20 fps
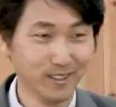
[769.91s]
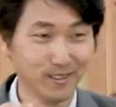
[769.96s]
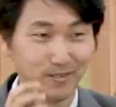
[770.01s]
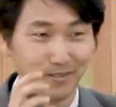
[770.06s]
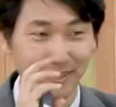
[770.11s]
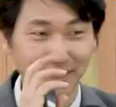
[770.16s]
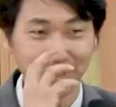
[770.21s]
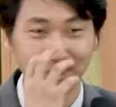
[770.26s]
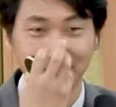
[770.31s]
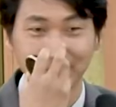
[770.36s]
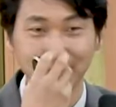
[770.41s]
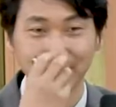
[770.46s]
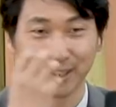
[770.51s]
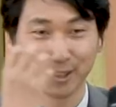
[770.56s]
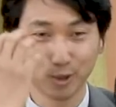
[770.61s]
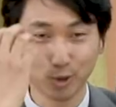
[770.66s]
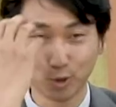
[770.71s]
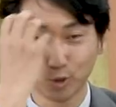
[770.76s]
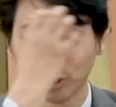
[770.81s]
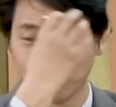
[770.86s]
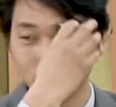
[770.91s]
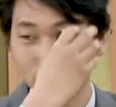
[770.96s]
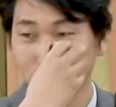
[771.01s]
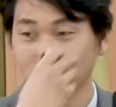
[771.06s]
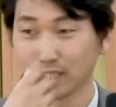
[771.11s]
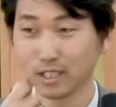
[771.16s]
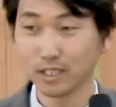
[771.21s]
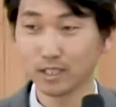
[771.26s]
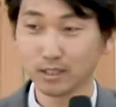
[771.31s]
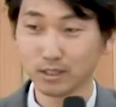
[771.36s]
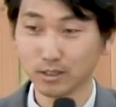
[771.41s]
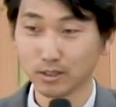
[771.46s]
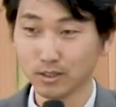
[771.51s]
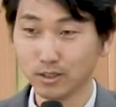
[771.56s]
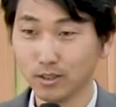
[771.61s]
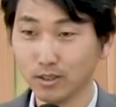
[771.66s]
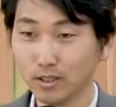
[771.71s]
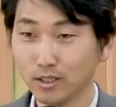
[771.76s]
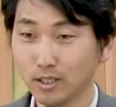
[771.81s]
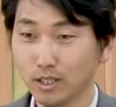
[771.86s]
막 이렇게 생기고 눈까지 가리는
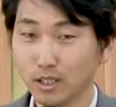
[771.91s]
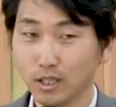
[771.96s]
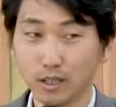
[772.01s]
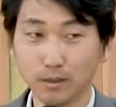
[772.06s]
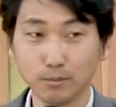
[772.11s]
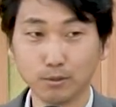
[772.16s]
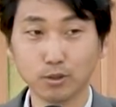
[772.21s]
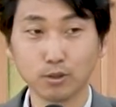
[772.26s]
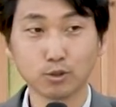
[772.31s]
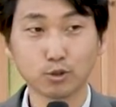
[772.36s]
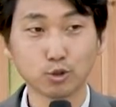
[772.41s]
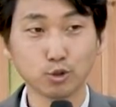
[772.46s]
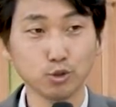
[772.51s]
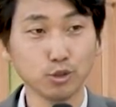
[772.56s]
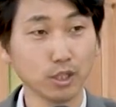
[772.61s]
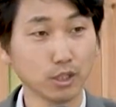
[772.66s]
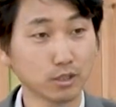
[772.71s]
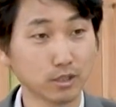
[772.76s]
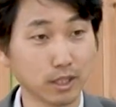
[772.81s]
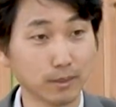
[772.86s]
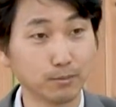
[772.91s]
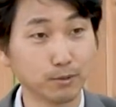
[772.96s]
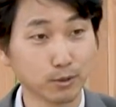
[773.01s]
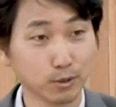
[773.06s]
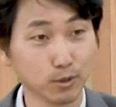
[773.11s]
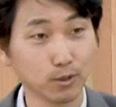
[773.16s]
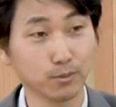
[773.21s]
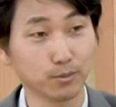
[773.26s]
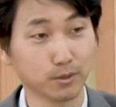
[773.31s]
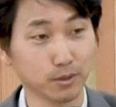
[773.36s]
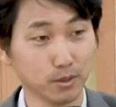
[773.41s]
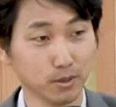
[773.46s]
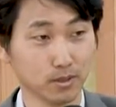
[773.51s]
거. 아 물론 주의해서 나쁠 건 없어요,